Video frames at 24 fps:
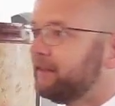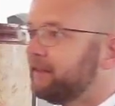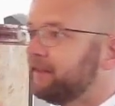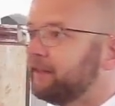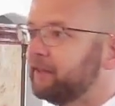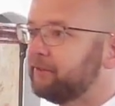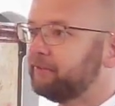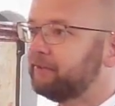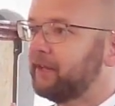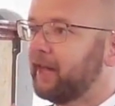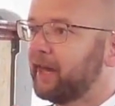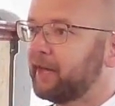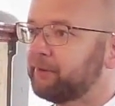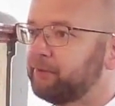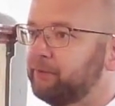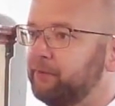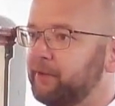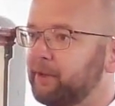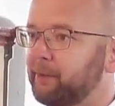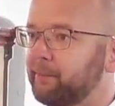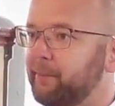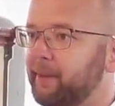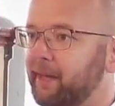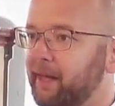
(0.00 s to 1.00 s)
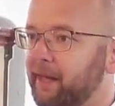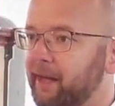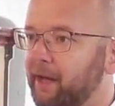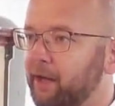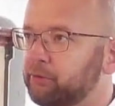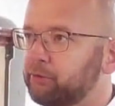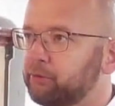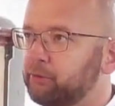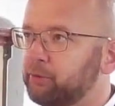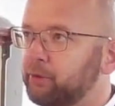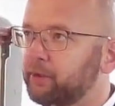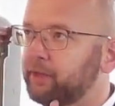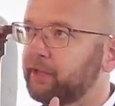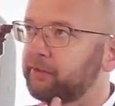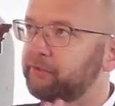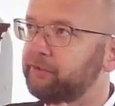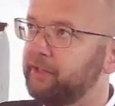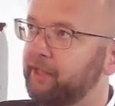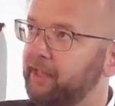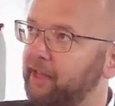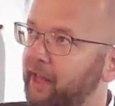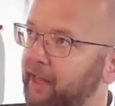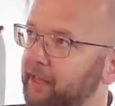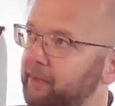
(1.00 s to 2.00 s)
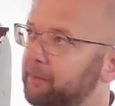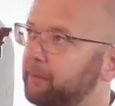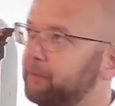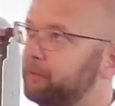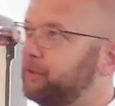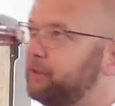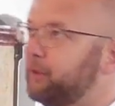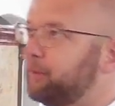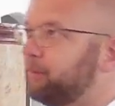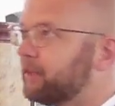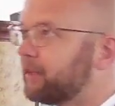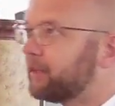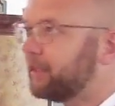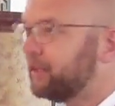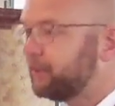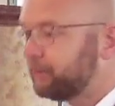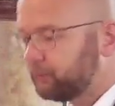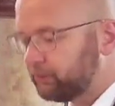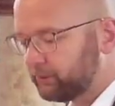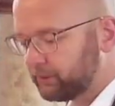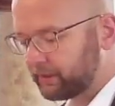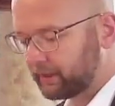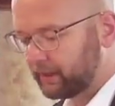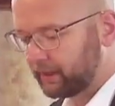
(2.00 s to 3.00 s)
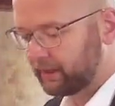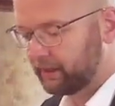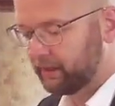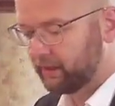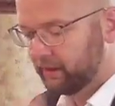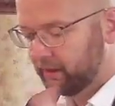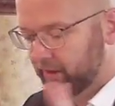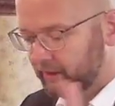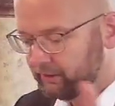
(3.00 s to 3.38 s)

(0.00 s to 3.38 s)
Das sagt viel mehr als nur, dass sie in eine bestimmte Richtung ging.